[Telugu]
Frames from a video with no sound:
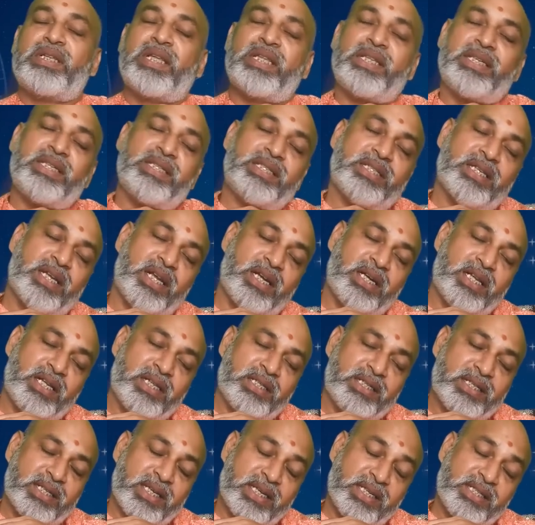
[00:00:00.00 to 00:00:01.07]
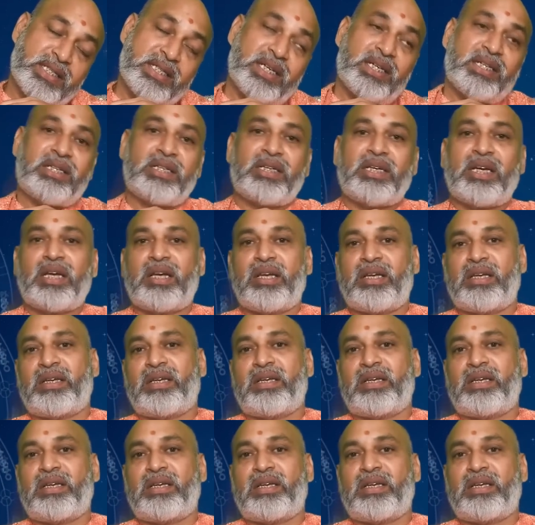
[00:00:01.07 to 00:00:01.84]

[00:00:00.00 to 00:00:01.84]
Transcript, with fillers: నదీ స్నానాలు చేసినట్టుగా